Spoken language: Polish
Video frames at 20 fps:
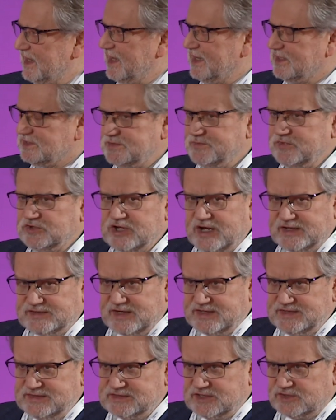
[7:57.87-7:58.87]
żeby to
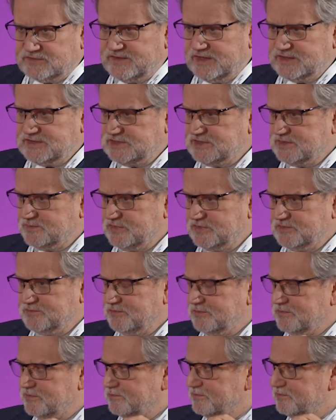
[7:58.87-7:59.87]
analizować i żeby
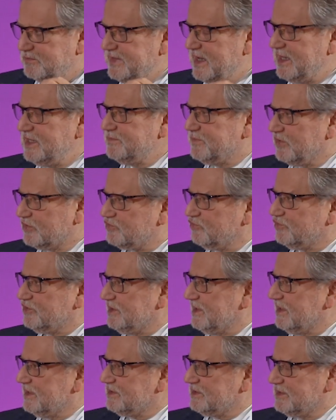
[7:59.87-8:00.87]
mieli
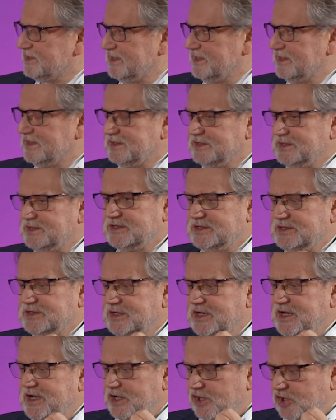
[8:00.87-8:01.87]
poczucie, że
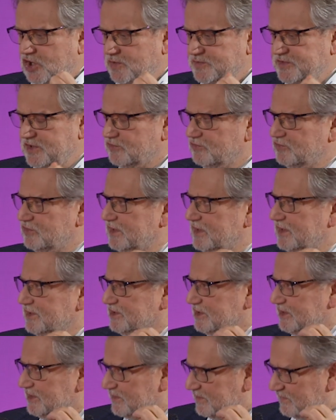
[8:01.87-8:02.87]
e, robią, e,
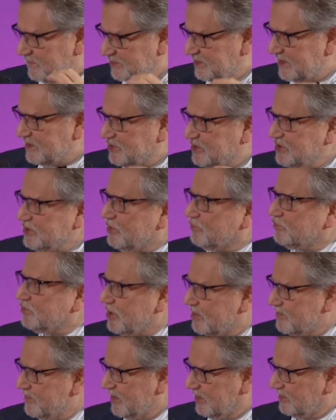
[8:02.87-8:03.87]
czy, czynią
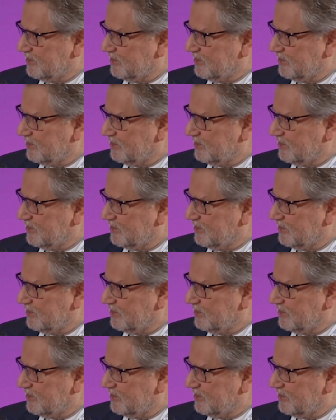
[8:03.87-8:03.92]
dobro.